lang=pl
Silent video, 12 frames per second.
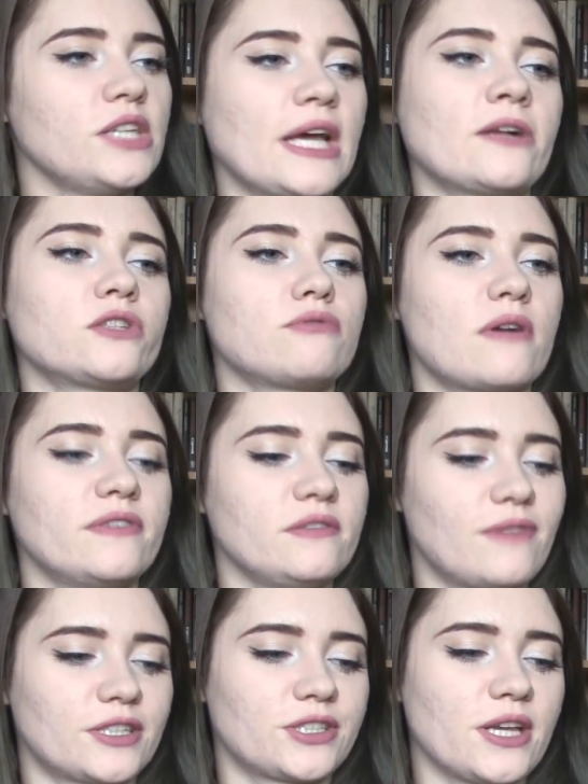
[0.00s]
Jarosław
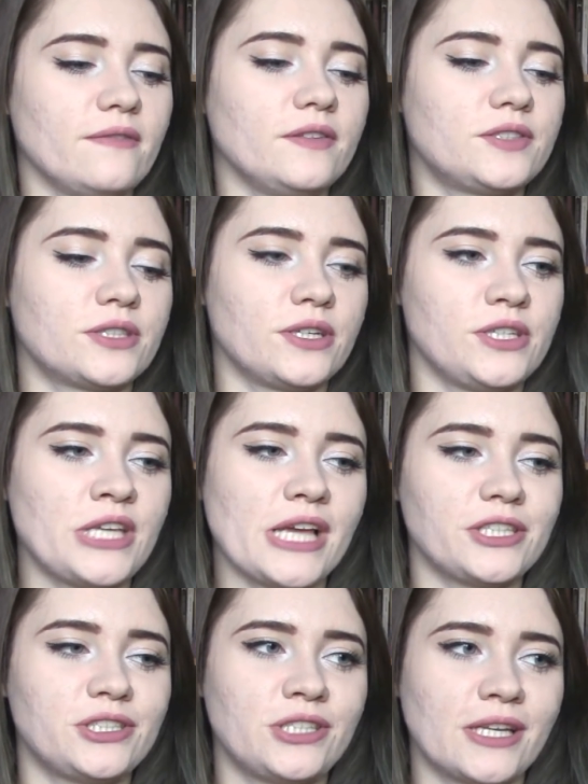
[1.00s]
Iwaszkiewicz,
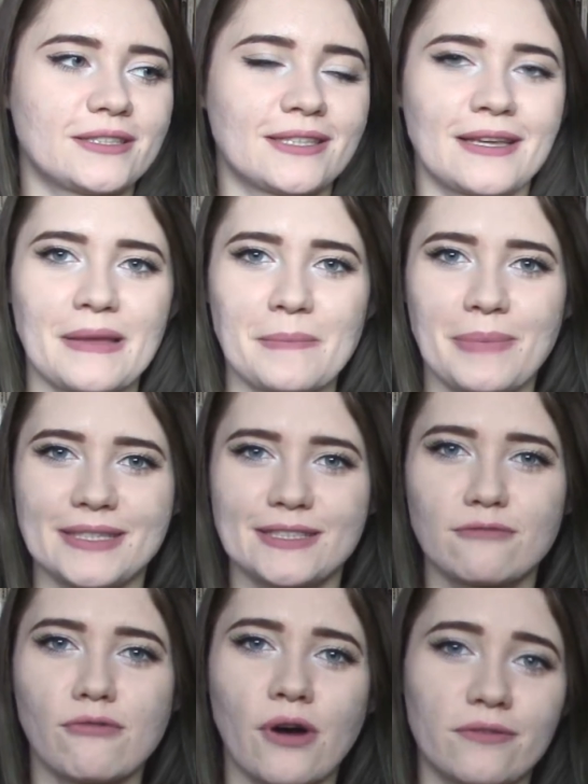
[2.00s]
jeździec
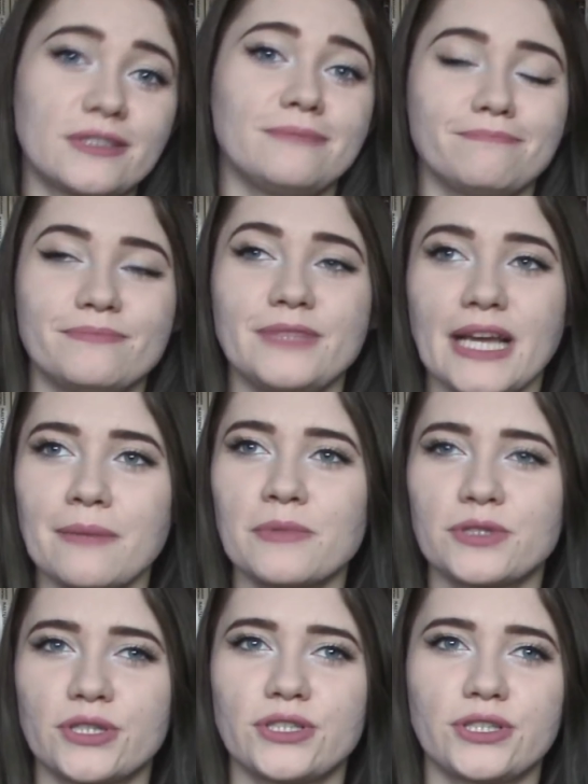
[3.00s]
bez głowy. Jak
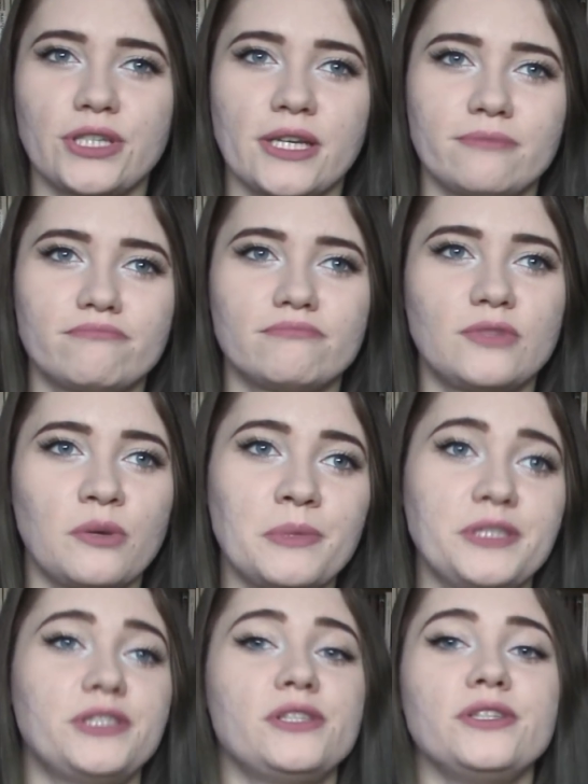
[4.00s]
możecie się
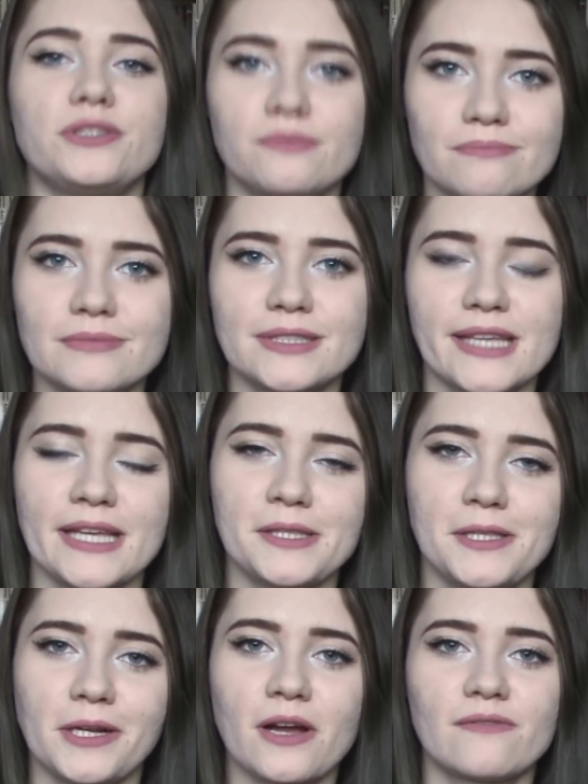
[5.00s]
domyślić,
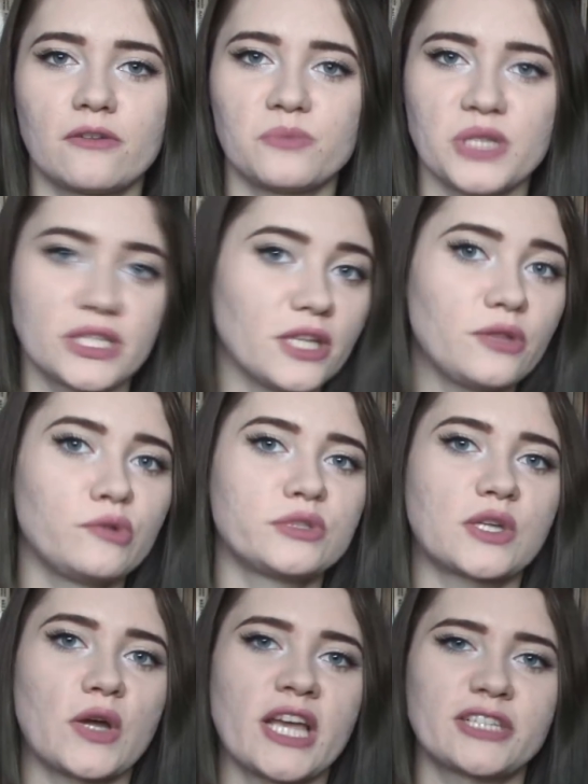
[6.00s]
zaintrygował mnie tytuł.
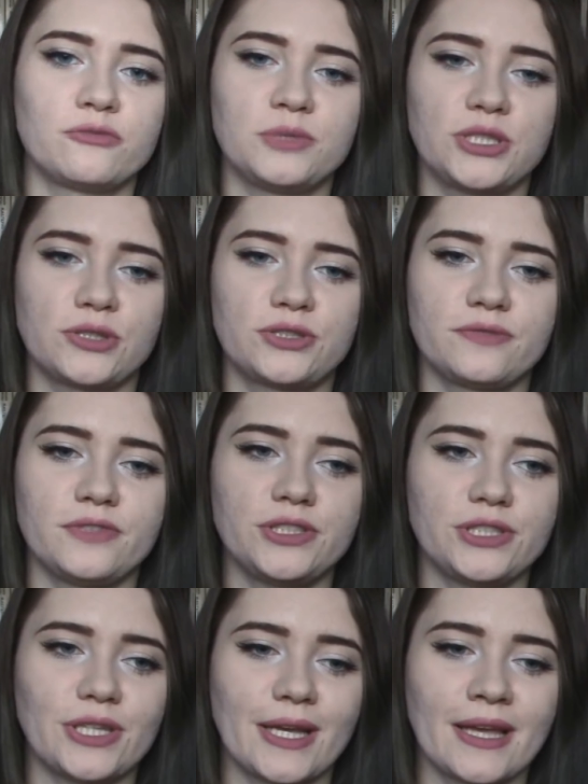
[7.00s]
Skojarzył mi się
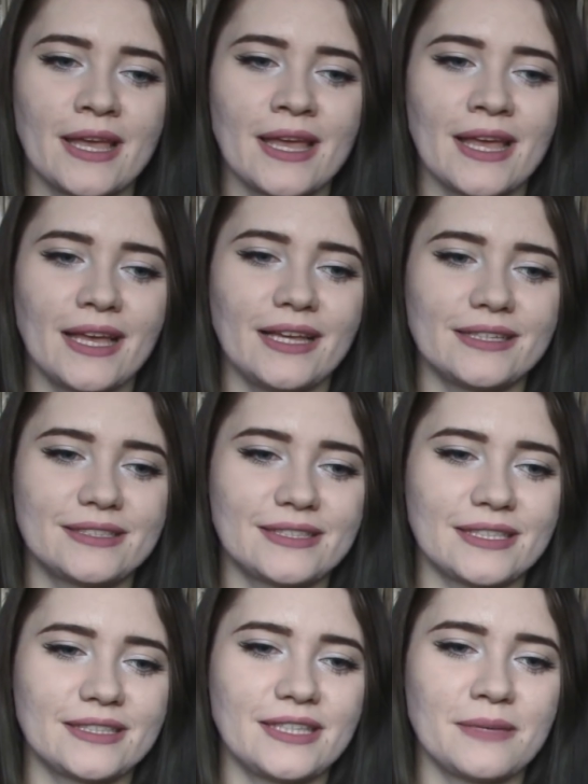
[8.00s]
oczywiście e,
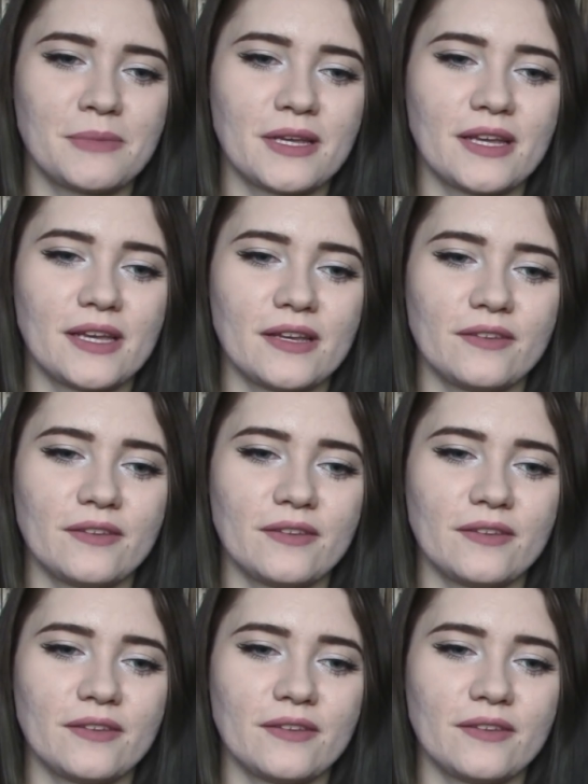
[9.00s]
z tym